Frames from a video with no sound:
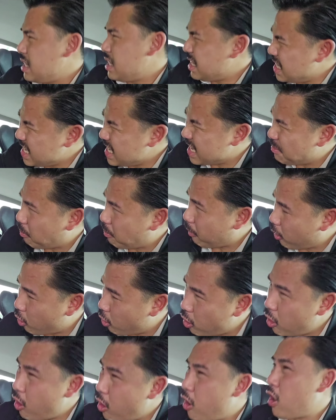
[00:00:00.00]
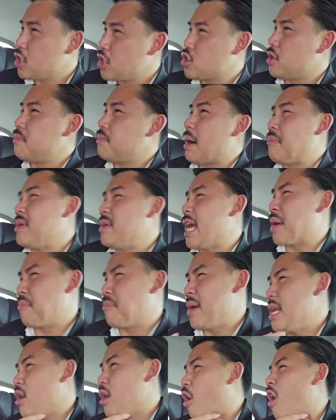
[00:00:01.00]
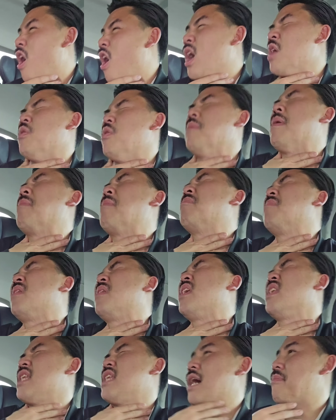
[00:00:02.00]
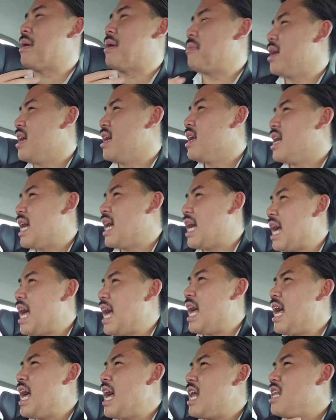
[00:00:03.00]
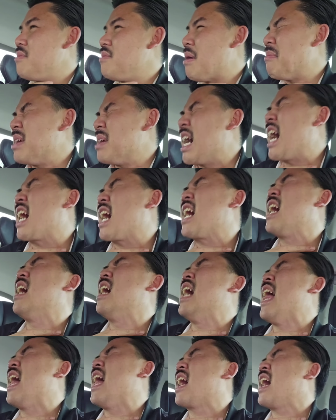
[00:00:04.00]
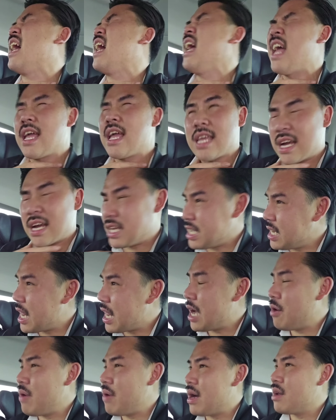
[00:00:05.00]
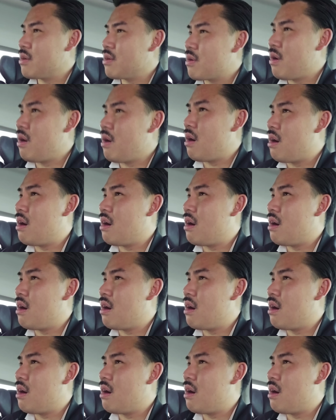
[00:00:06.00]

เหยียบคอจนแบบเด็กไม่ร้องแล้วว่าแบบอยากแบบแอ้นี่แบบแอะอย่างนี้แล้วอ่ะแล้วก็